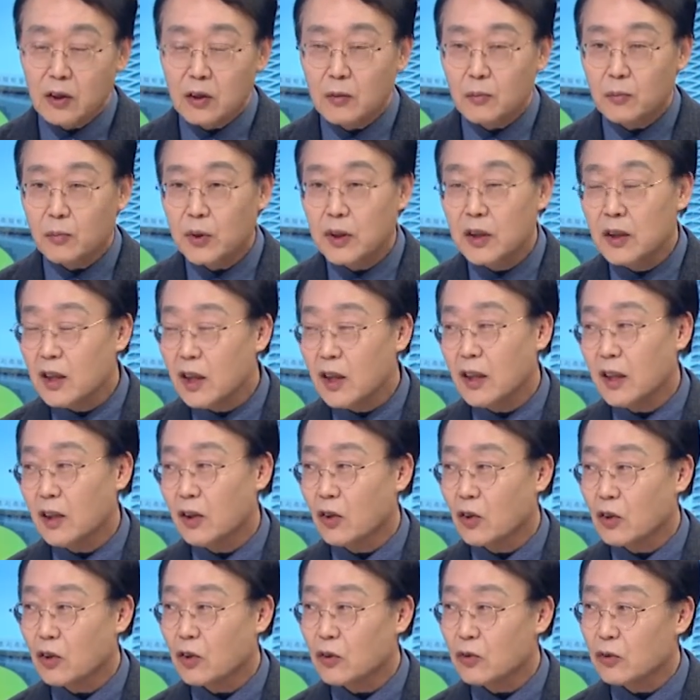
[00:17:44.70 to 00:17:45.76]
민간의
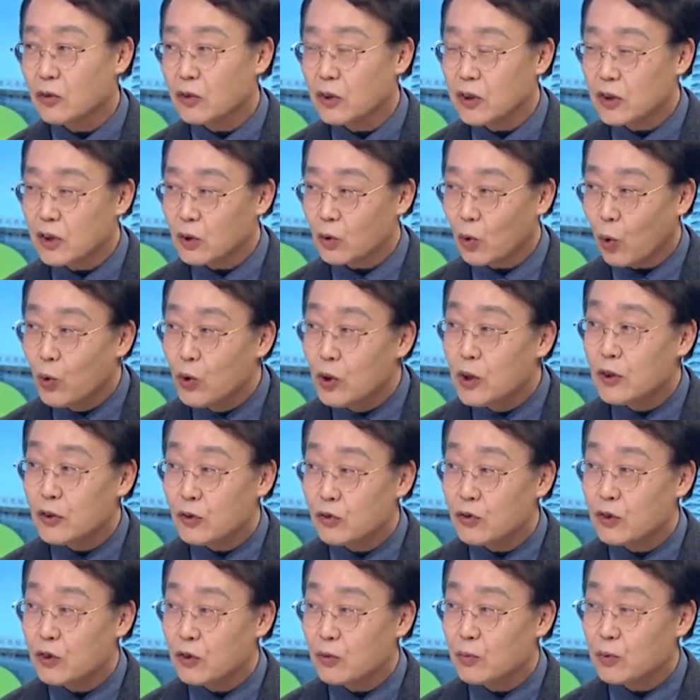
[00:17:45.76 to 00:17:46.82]
영역으로 이제 돌릴
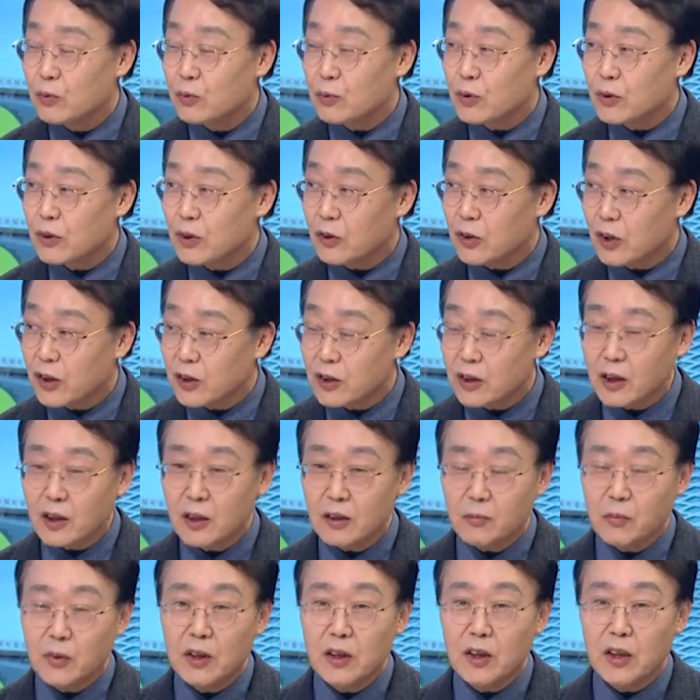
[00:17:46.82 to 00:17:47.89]
수 있는 부분들이 굉장히
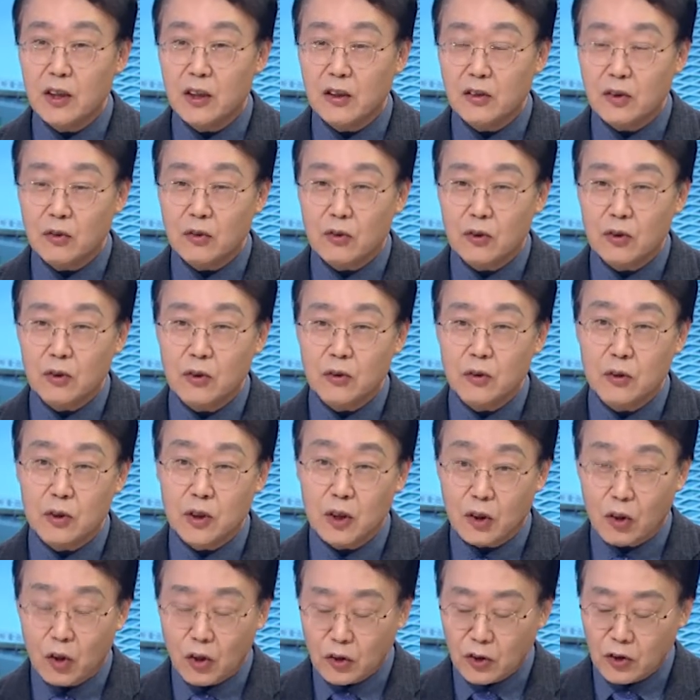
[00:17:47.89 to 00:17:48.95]
민간에서도 이제
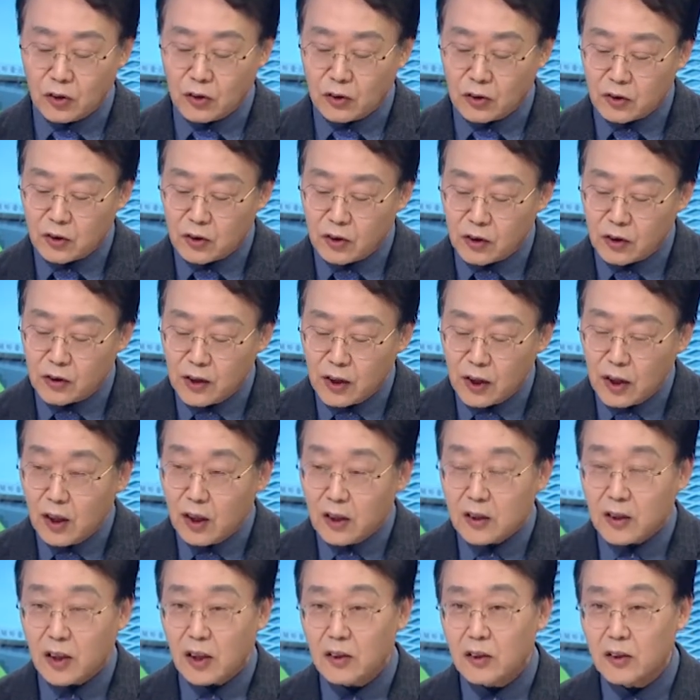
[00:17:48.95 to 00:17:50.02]
커졌거든요.
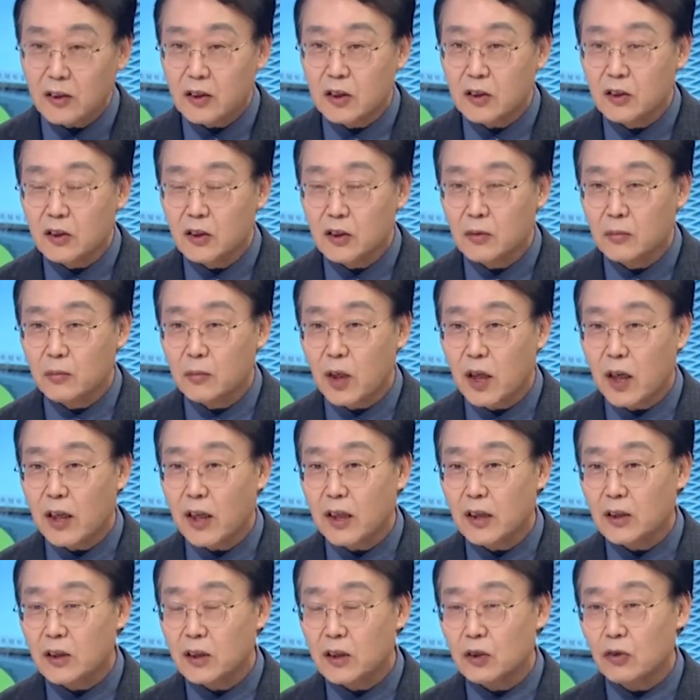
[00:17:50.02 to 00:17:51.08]
사실 지금
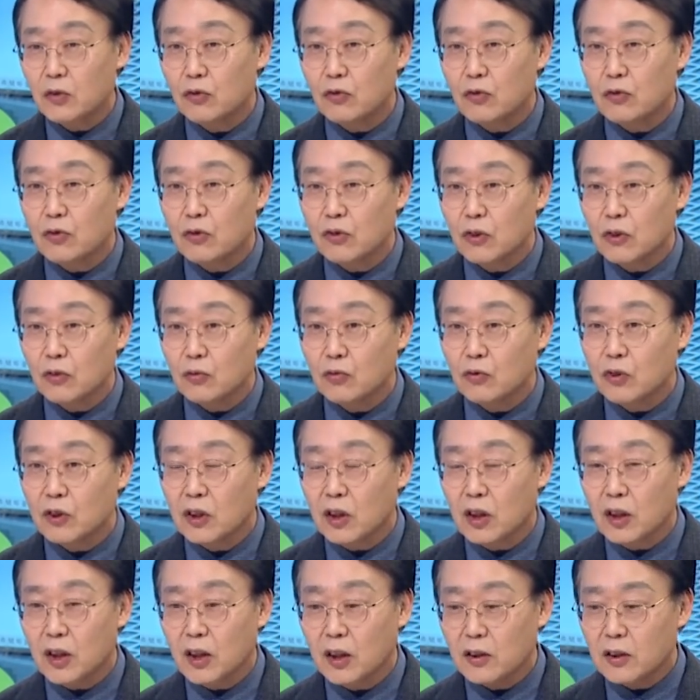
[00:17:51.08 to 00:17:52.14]
LH 수준은
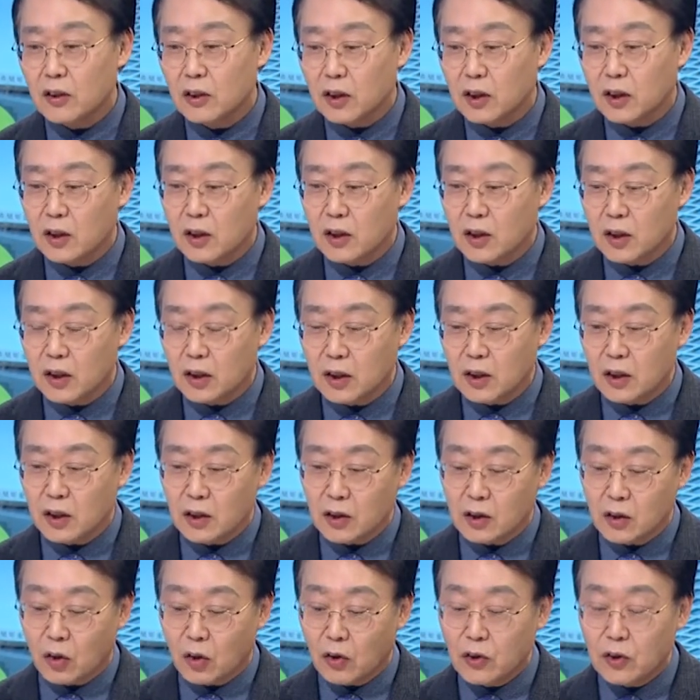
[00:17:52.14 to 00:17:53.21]
우리나라 이제
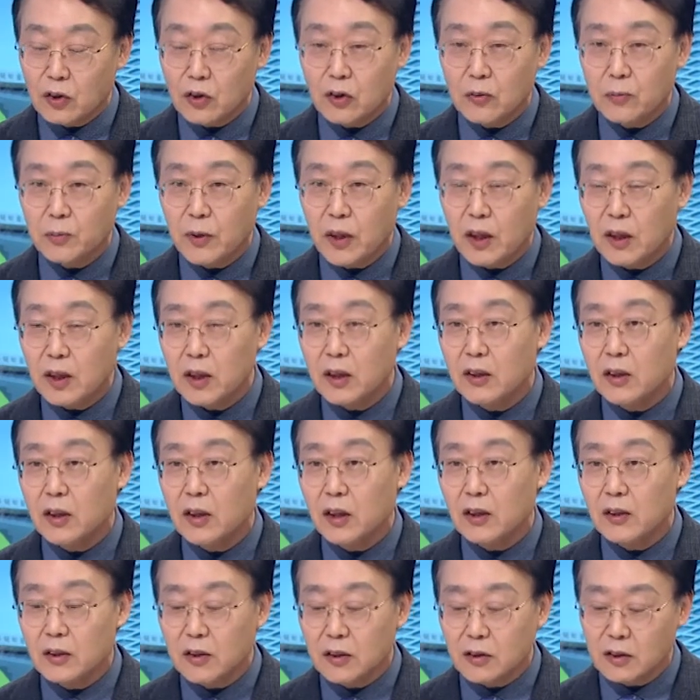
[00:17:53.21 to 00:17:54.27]
이 건설업계
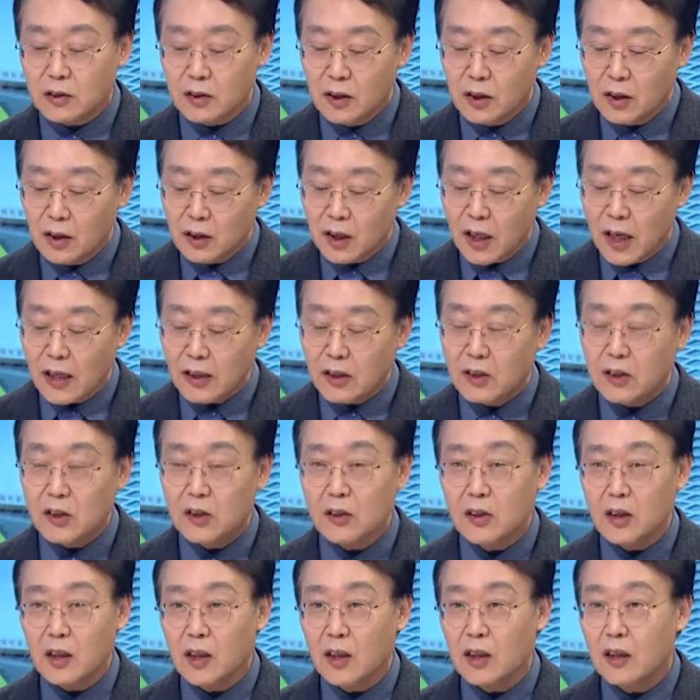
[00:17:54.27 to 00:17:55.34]
1위라는
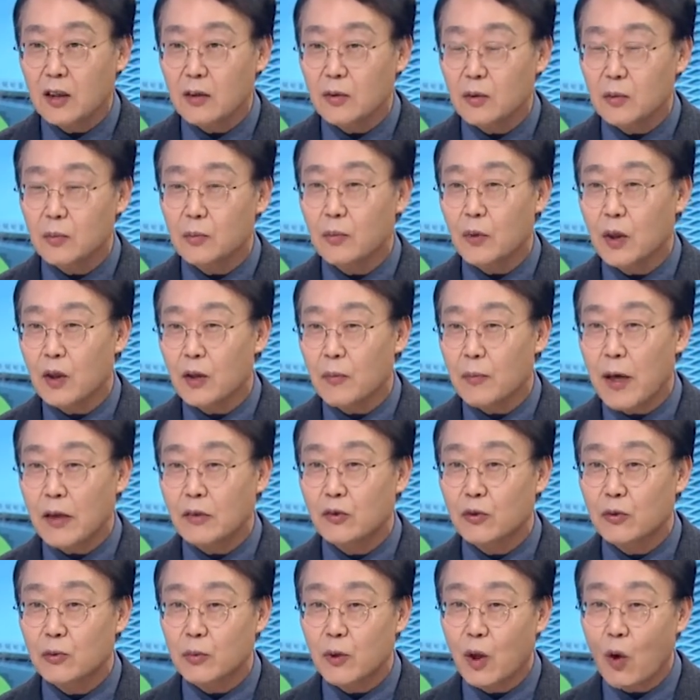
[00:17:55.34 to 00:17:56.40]
H사 어,
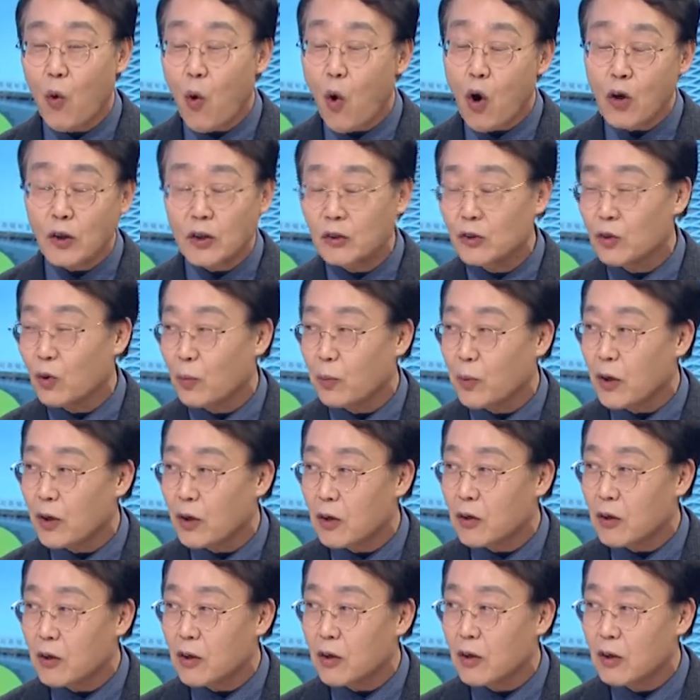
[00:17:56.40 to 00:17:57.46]
매출보다 훨씬
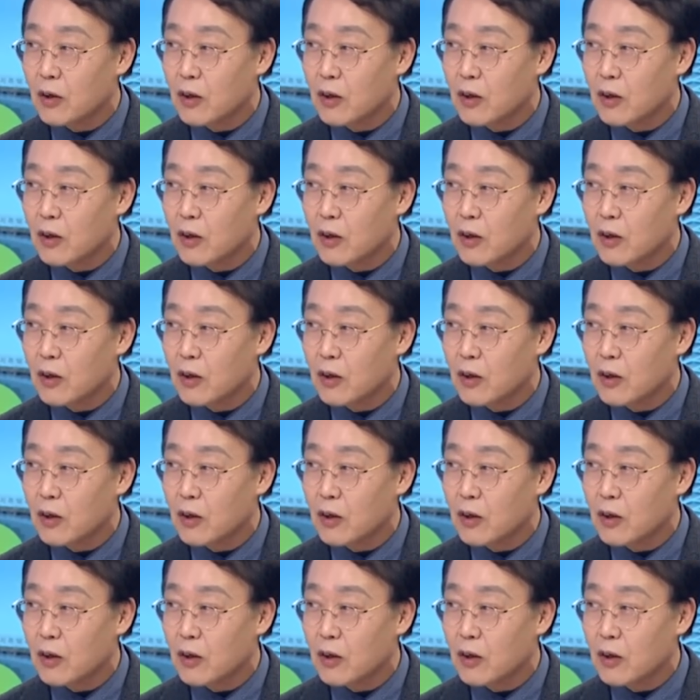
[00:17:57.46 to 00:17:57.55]
높아요.